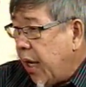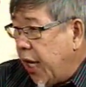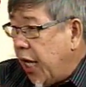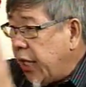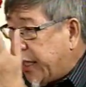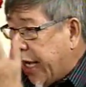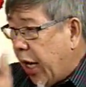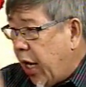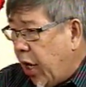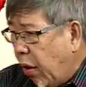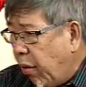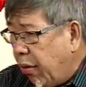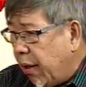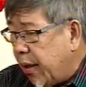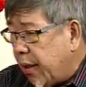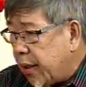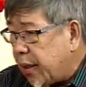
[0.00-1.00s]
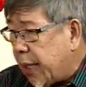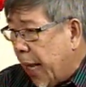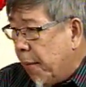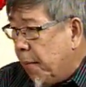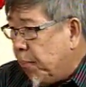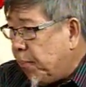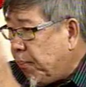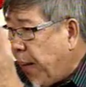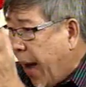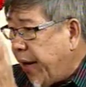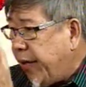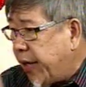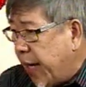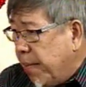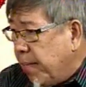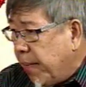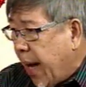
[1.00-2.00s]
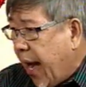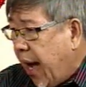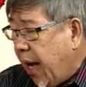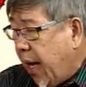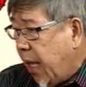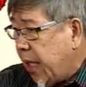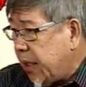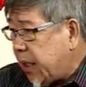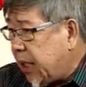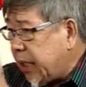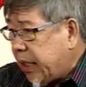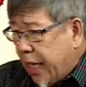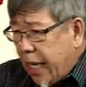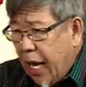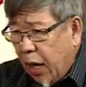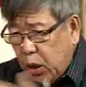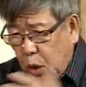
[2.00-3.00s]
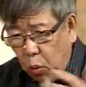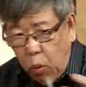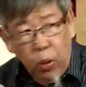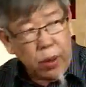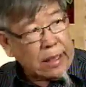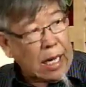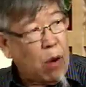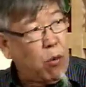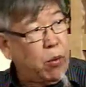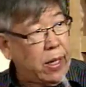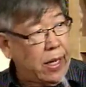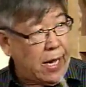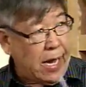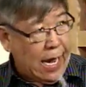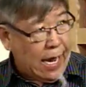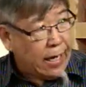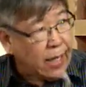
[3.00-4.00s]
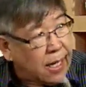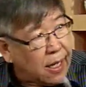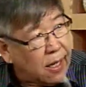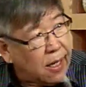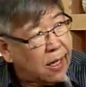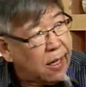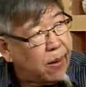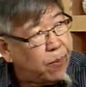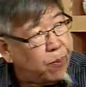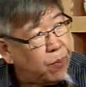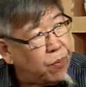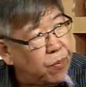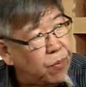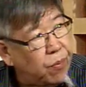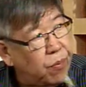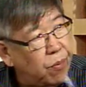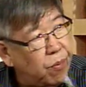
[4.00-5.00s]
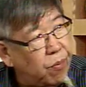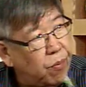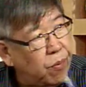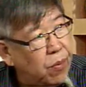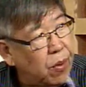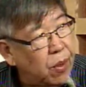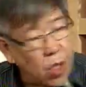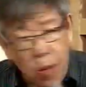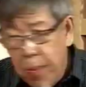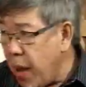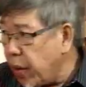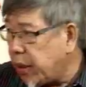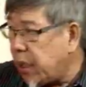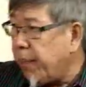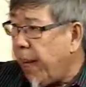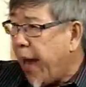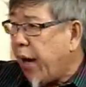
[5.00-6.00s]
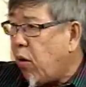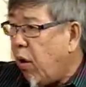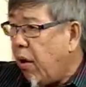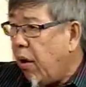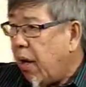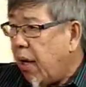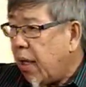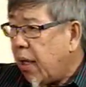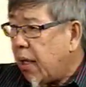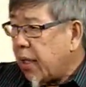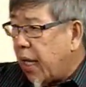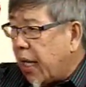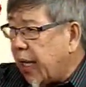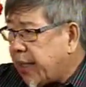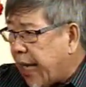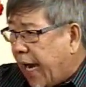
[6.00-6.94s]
李显龙整班人马执行了多少年了？嗯。有没有失败过，他的